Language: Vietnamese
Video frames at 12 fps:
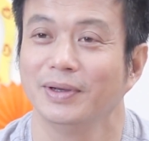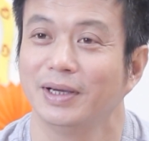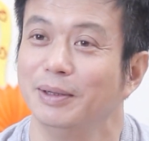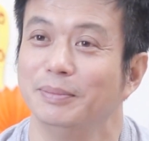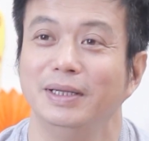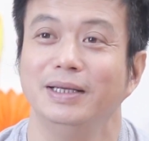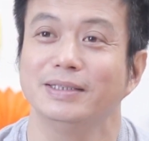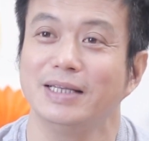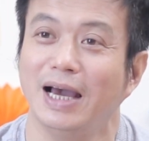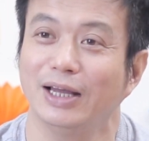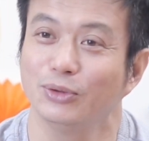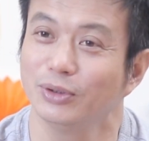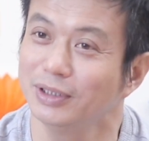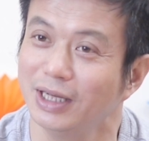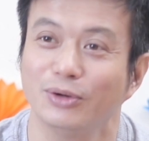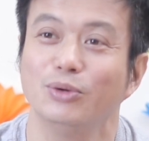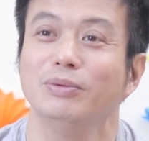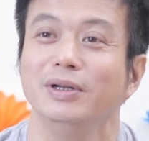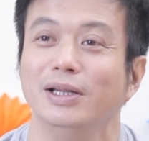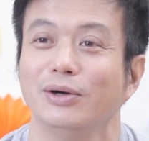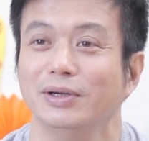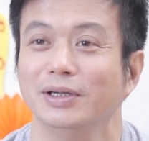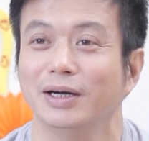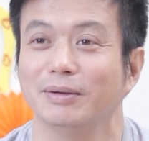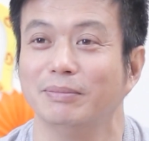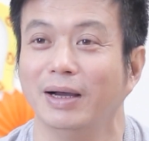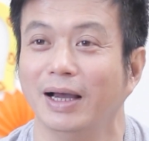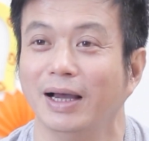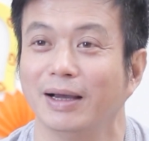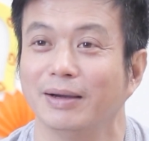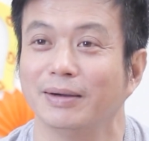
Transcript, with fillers: Khi mà đi xa tôi cứ theo đúng cái liều lượng mà